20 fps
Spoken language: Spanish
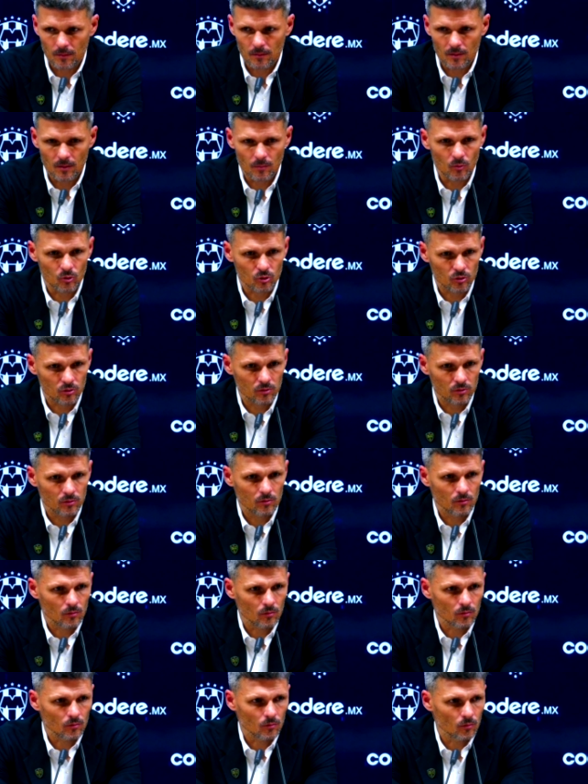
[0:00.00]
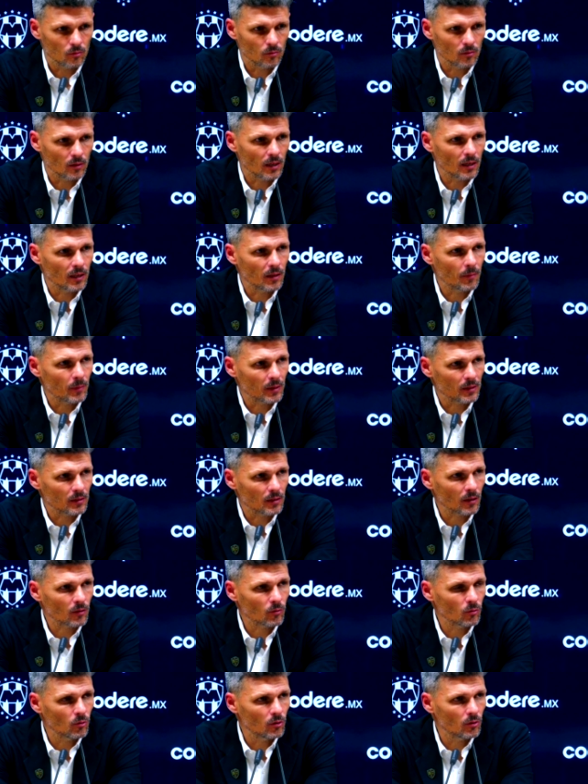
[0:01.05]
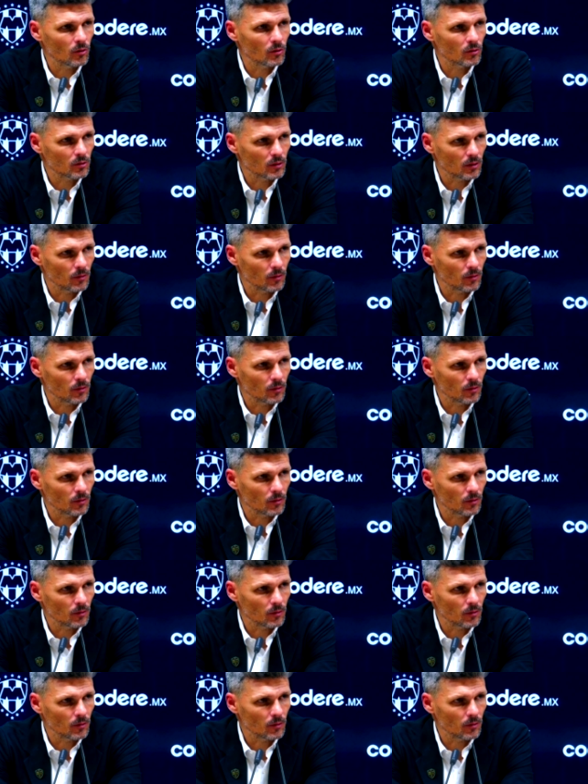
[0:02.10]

dimos un gran espectáculo,